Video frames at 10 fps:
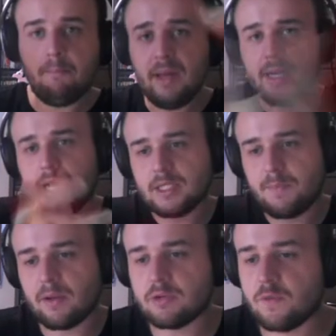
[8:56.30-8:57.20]
Bene ragazzi,
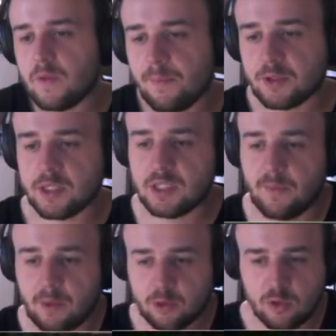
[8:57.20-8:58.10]
spero che questo video possa
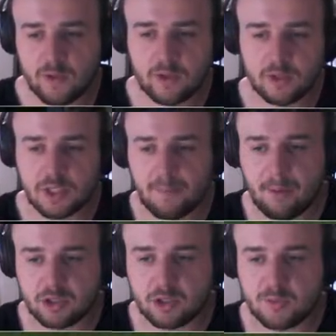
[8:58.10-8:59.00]
essere piaciuto, vi ricordo di lasciare
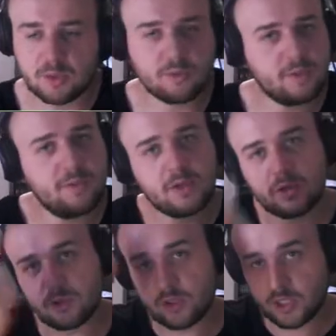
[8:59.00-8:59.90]
pollice più su questo video, vi
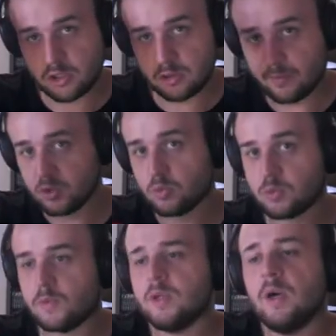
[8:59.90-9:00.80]
ricordo di lasciare se non è piaciuto
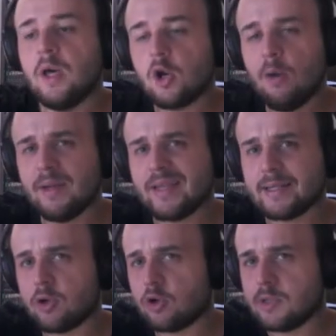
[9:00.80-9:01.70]
questo video,
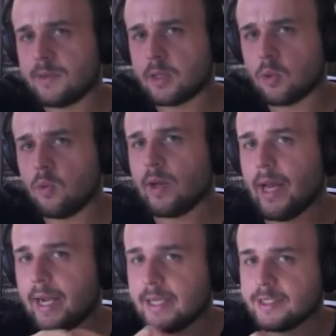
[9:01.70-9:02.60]
commentatelo, condividetelo ovunque,
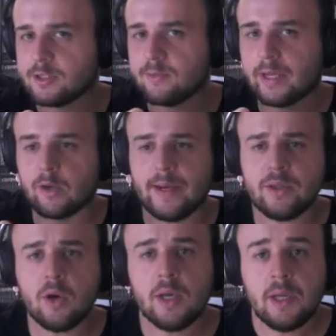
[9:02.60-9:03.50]
anche al cesso mi
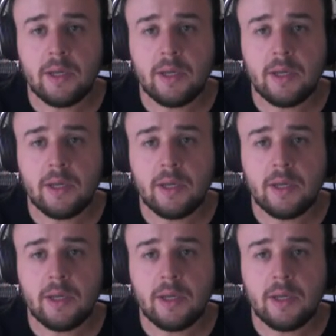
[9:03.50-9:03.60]
raccomando,